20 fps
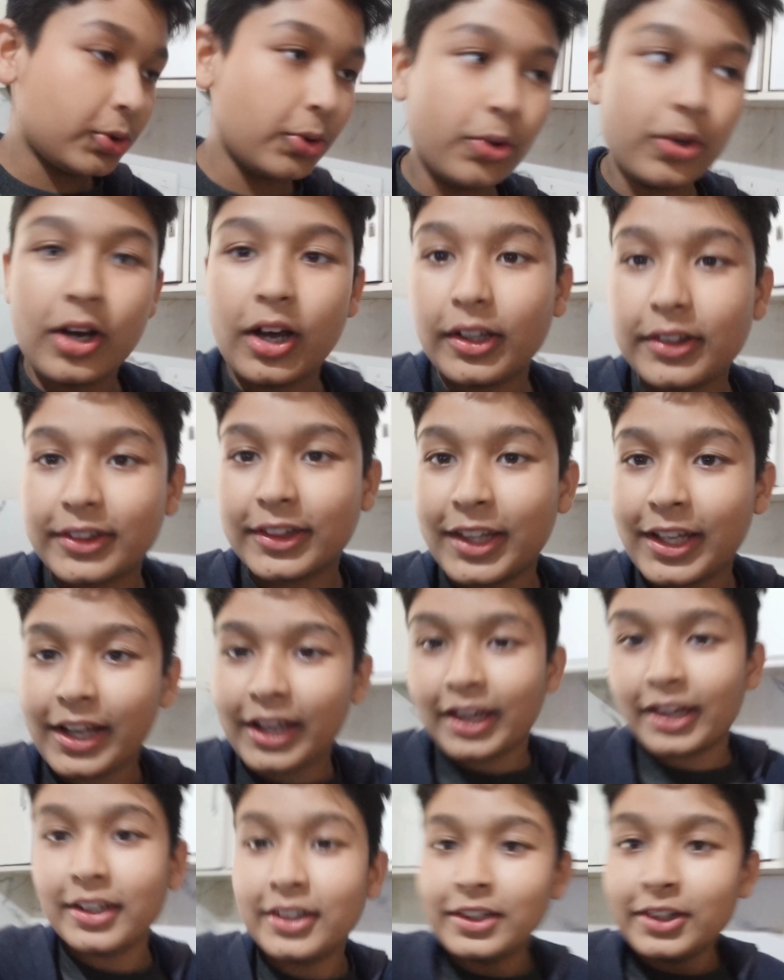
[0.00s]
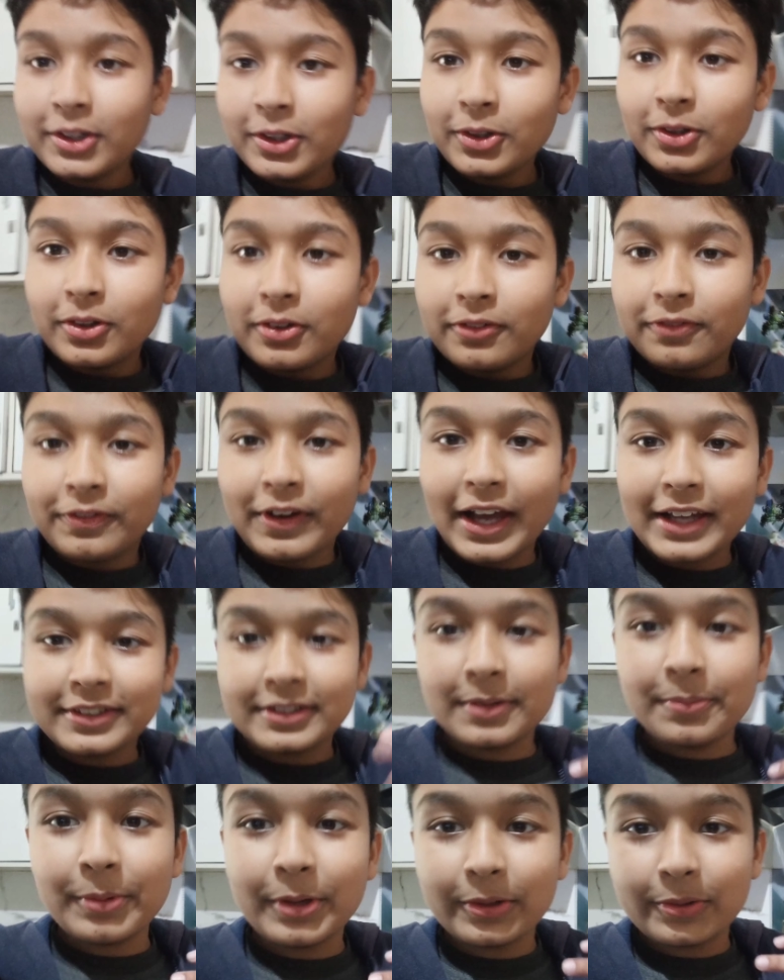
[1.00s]
तो खाते हैं
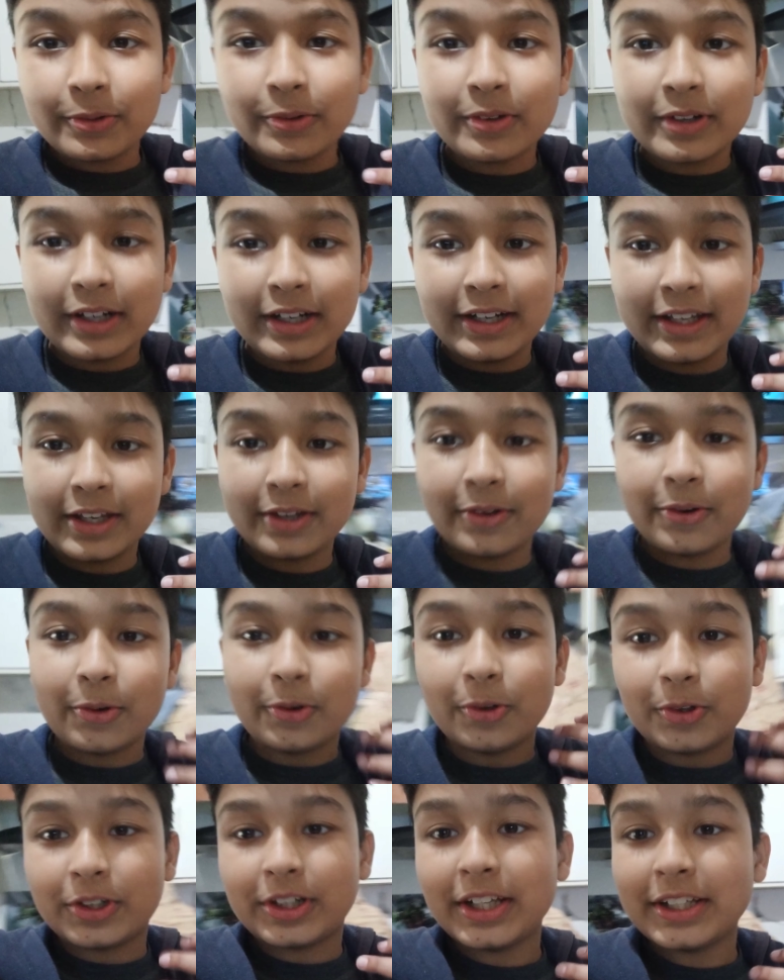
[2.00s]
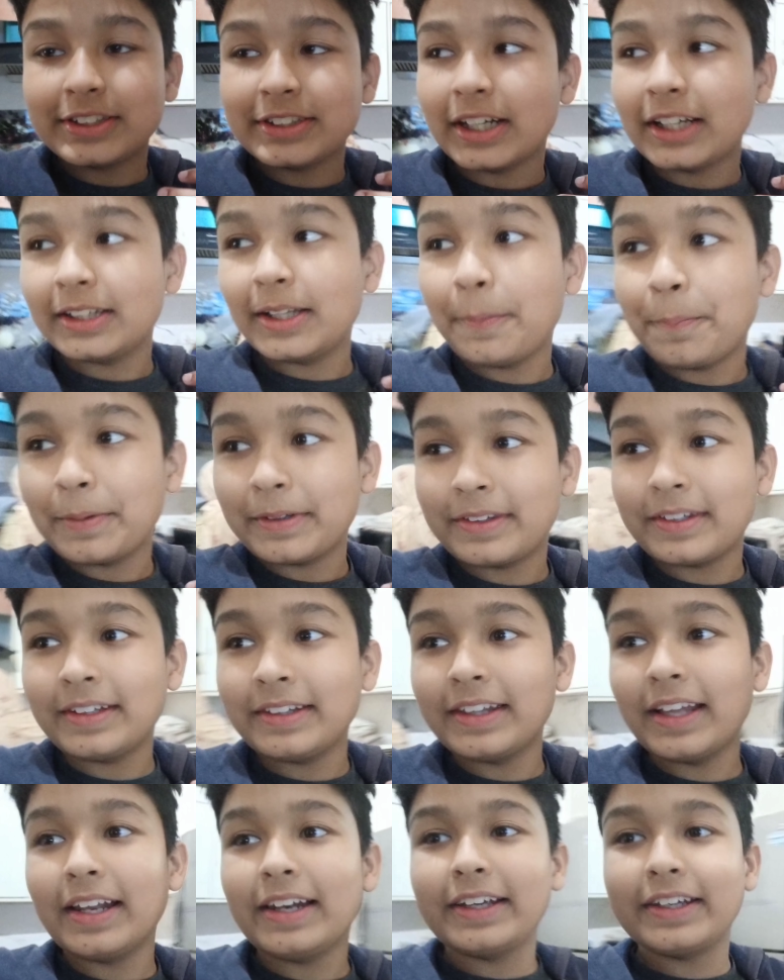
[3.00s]
वैसे मेरे को कड़ी रोटी ज़्यादा
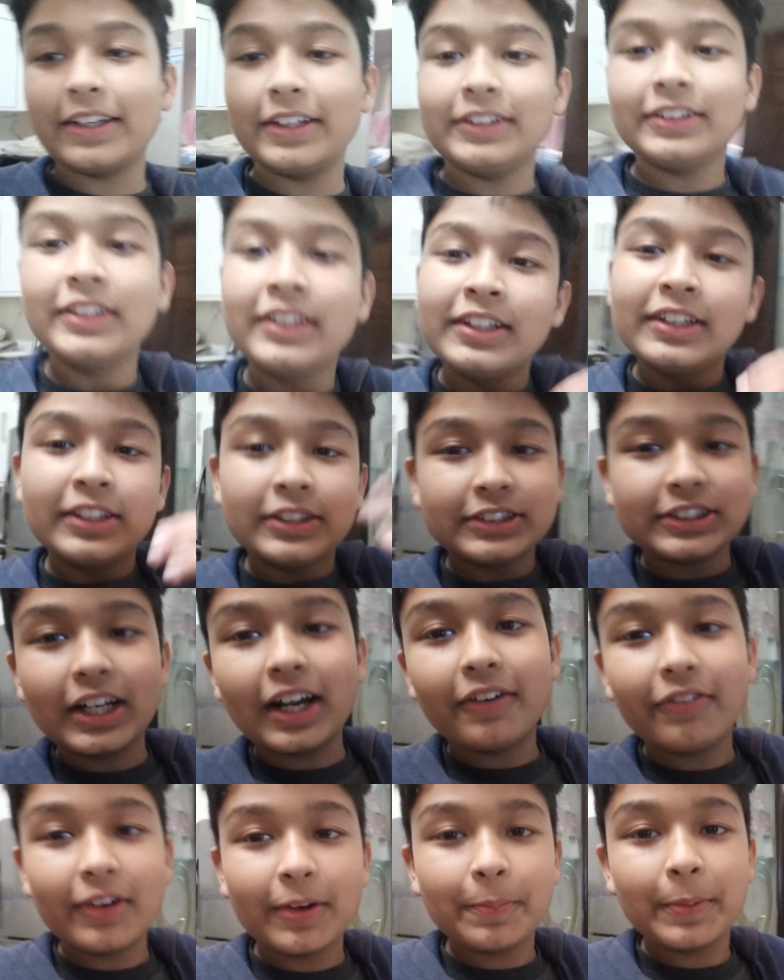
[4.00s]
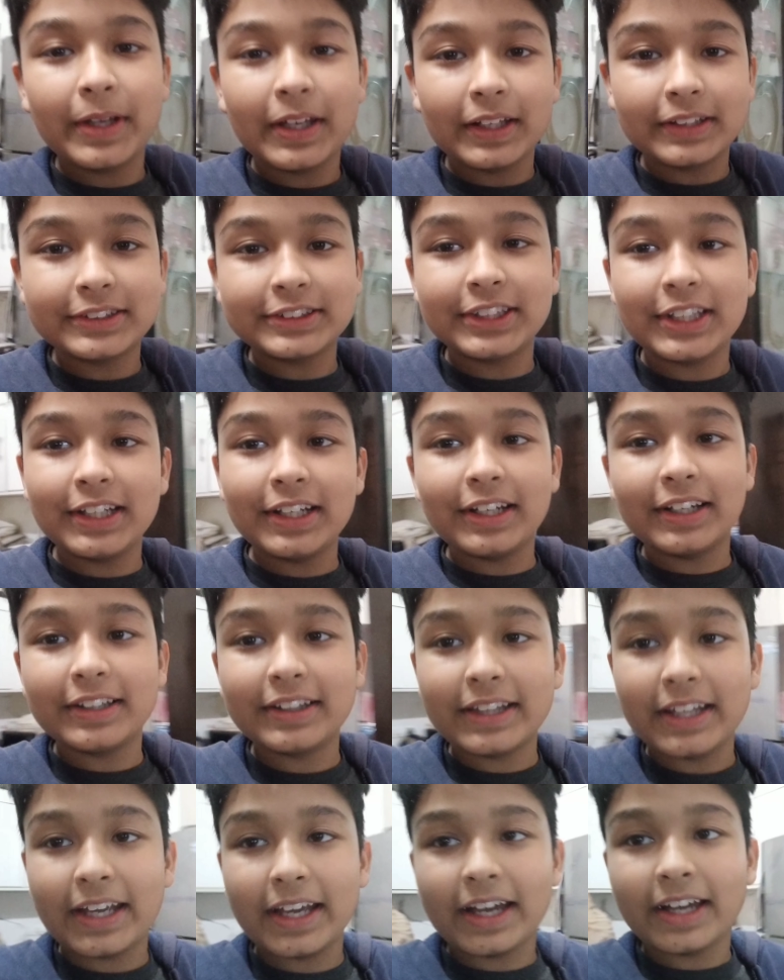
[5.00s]
पसंद है लेकिन चावल भी अच्छे
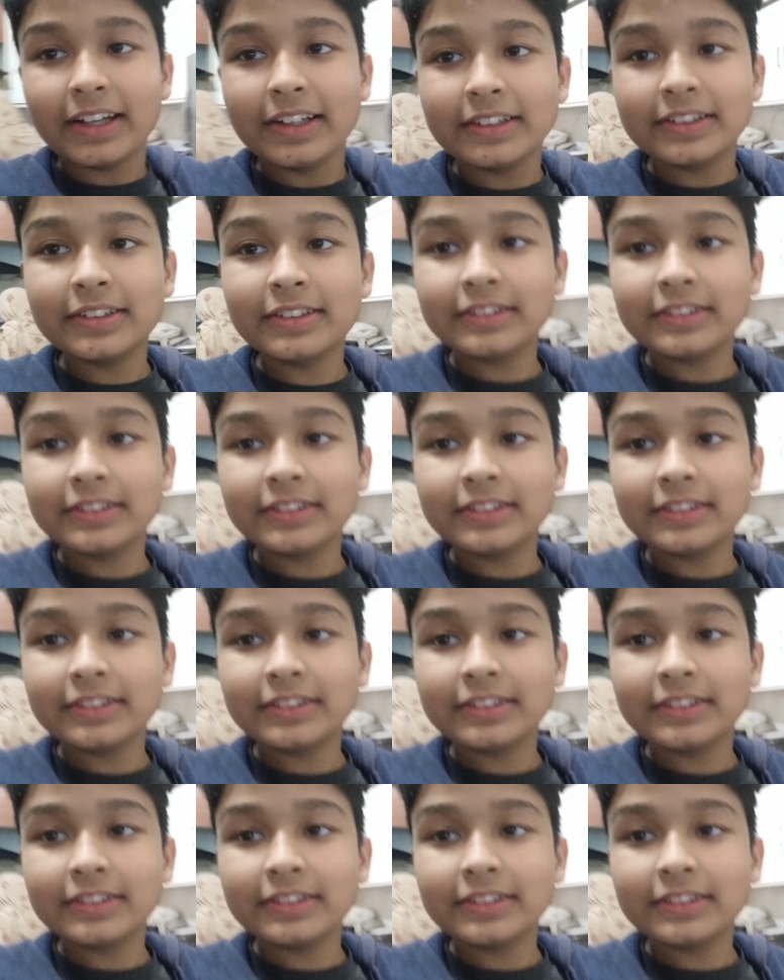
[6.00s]
लगते हैं